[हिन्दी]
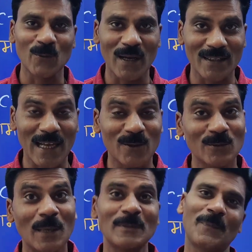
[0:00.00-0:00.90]
शुरू करता है तो
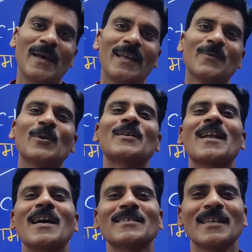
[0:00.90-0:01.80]
सबसे पहले वो
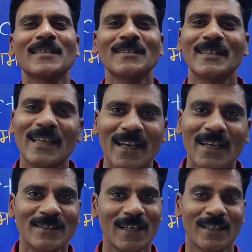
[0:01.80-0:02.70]
ट्रांसलेशन सीख
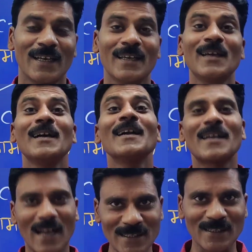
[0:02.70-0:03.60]
लेना चाहता है
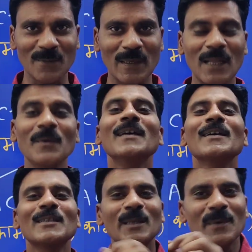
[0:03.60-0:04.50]
ट्रांसलेशन मतलब
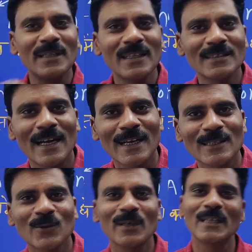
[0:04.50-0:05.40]
किसी भी हिंदी
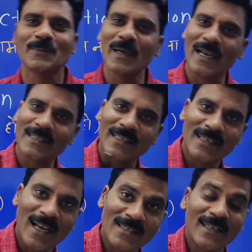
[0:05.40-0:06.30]
सेंटेंस को इंग्लिश में कैसे
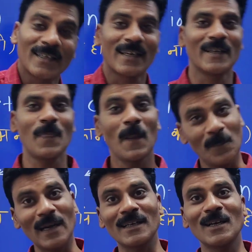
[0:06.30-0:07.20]
ट्रांसलेट करें
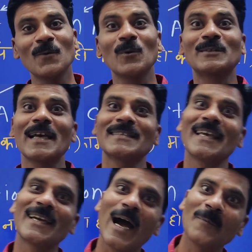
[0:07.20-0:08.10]
बट वो जैसे
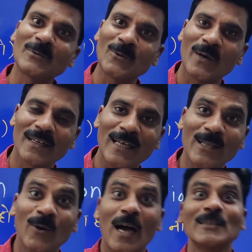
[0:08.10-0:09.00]
ही काम शुरू करता है
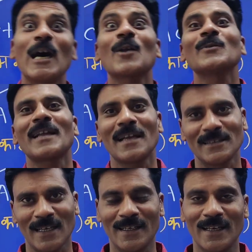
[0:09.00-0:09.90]
तो हजारों तरह के
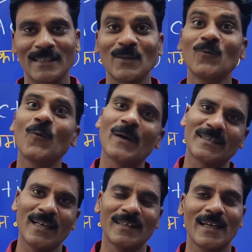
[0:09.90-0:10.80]
सेंटेंस वो
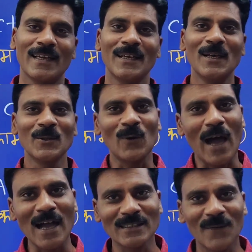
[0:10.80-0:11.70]
फंस जाता है तो
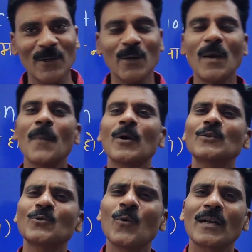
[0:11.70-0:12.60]
आज के वीडियो में आपको
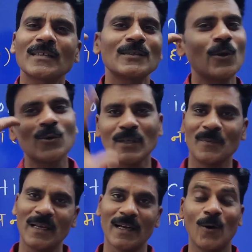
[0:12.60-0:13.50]
एक छोटा सा सॉल्यूशन
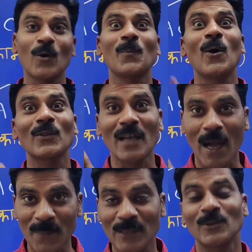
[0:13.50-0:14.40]
मिलेगा और बहुत
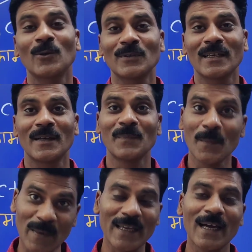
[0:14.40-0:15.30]
काम का सॉल्यूशन है
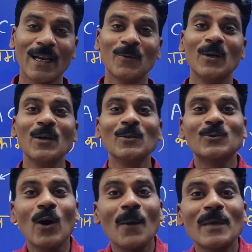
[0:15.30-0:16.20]
मैं क्या कर रहा हूं
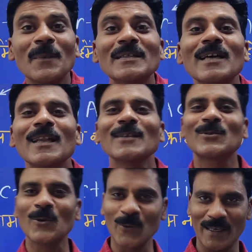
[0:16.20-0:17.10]
जो अभी अभी चलना
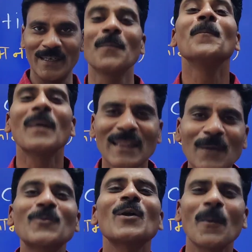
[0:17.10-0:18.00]
शुरू हुए हैं
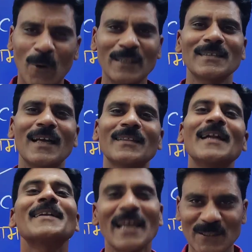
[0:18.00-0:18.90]
मतलब थोड़ा बहुत ही जानते
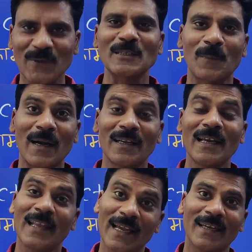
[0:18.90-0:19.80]
हैं टेंस वेंस पढ़
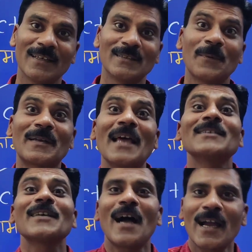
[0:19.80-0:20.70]
लिए लेकिन जब
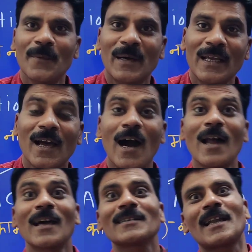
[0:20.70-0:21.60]
टेंस से आगे बढ़े
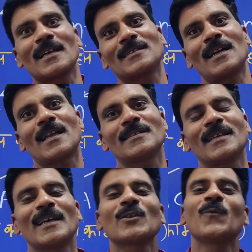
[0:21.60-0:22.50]
अलग तरह के सेंटेंस
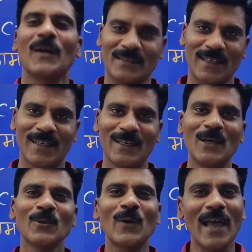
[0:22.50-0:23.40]
देखे तो फंस गए
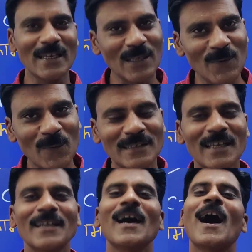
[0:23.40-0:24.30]
तो ऐसे व्यूवर्स
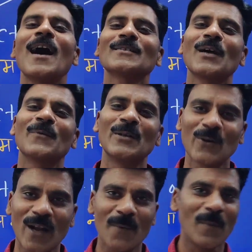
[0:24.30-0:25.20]
के लिए आज का
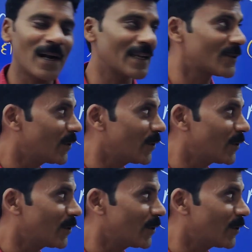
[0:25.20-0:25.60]
वीडियो रामबाण है